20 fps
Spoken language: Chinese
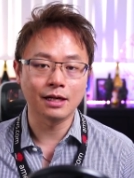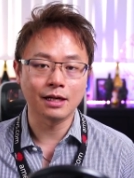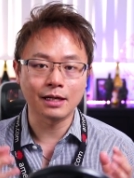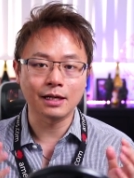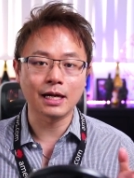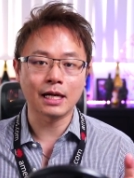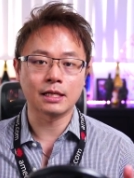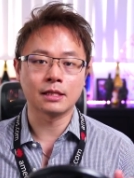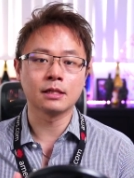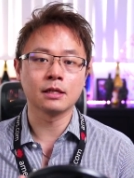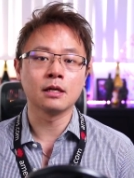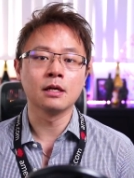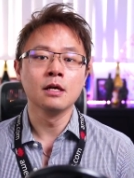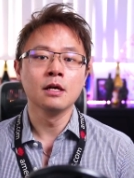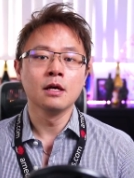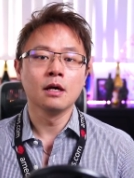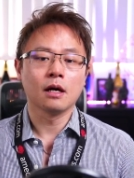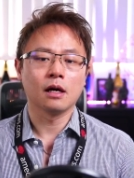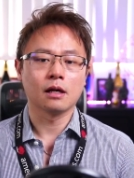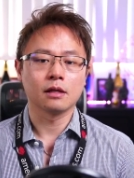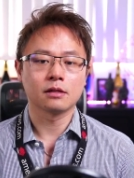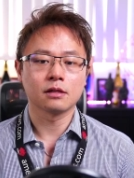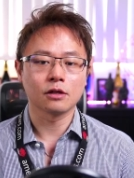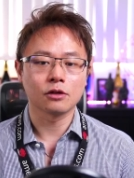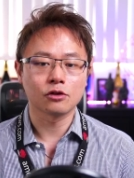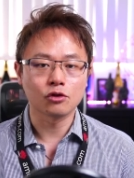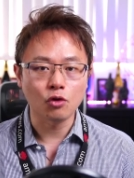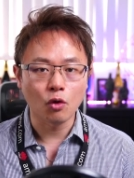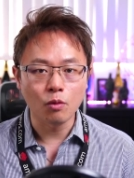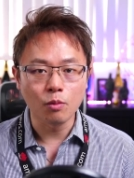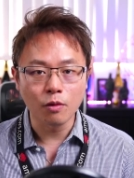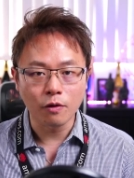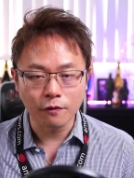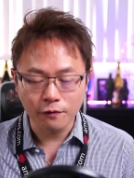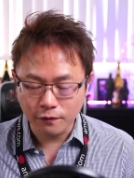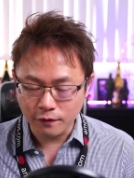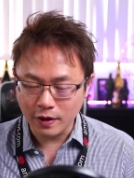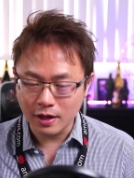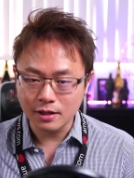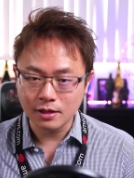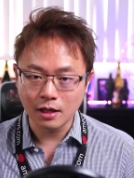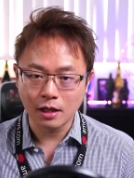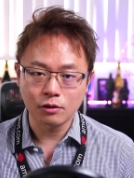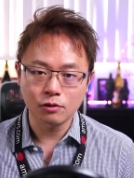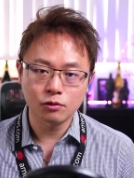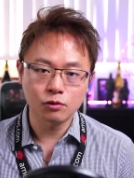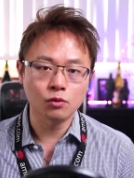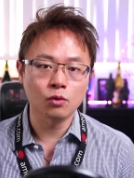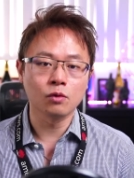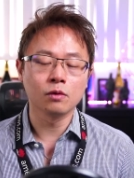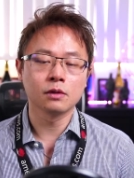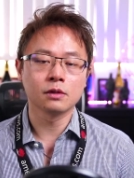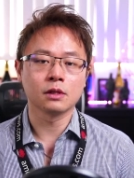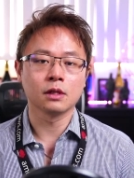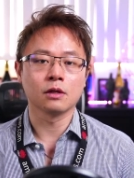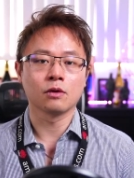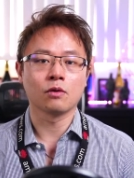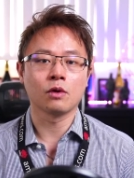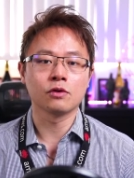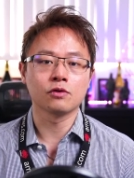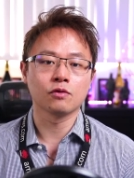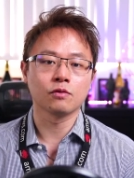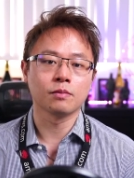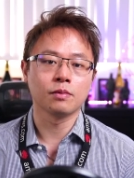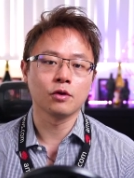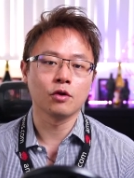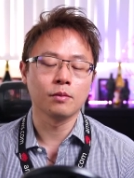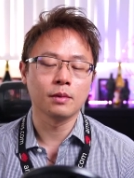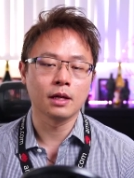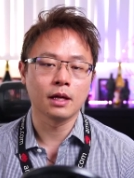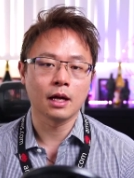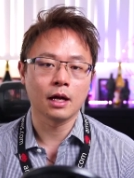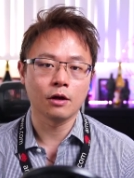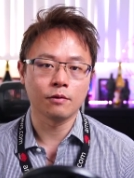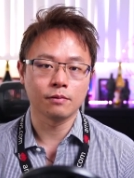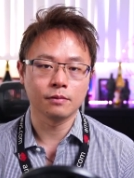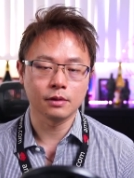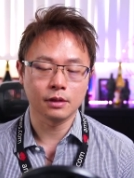很感谢啊、呃，这个周末非常多的观众朋友们还有